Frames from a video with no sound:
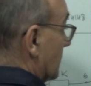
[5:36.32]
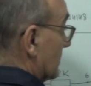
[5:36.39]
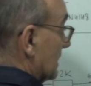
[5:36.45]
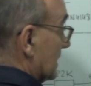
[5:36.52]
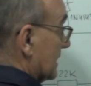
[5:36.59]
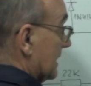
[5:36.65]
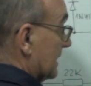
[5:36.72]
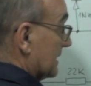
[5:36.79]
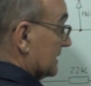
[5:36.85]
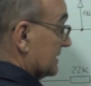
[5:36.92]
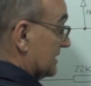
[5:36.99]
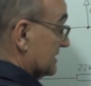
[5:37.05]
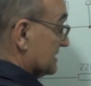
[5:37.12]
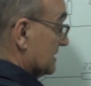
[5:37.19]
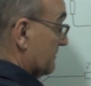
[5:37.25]
por la carga
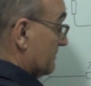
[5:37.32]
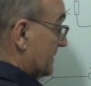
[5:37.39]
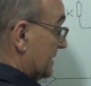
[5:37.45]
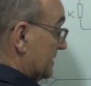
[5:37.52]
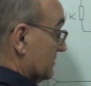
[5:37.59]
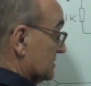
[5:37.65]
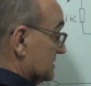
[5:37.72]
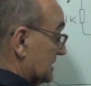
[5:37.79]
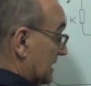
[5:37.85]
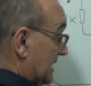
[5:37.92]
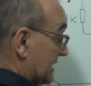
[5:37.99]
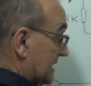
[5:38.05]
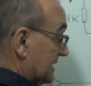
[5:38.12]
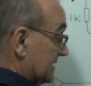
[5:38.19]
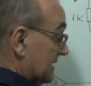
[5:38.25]
3 amperios,
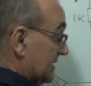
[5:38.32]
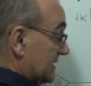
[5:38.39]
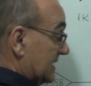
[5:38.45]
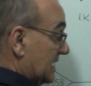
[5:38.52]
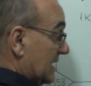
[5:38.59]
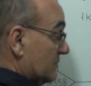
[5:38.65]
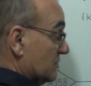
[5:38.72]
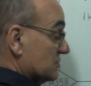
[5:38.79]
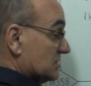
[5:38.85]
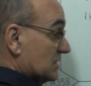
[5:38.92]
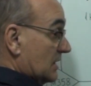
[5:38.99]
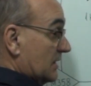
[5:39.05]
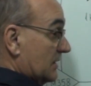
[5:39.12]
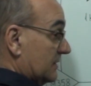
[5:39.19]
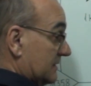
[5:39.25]
aquí
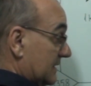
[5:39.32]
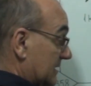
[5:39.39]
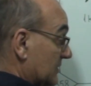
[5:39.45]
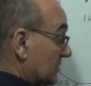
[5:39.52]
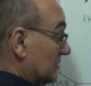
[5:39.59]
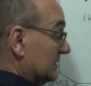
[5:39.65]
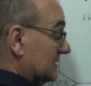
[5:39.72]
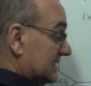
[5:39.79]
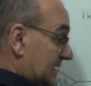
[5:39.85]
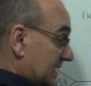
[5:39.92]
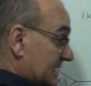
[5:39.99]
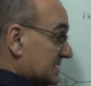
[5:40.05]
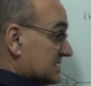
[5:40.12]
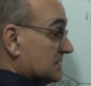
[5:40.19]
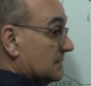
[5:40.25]
tendríamos
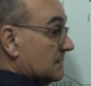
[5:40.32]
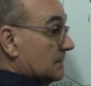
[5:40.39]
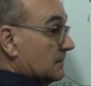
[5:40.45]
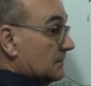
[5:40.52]
0,3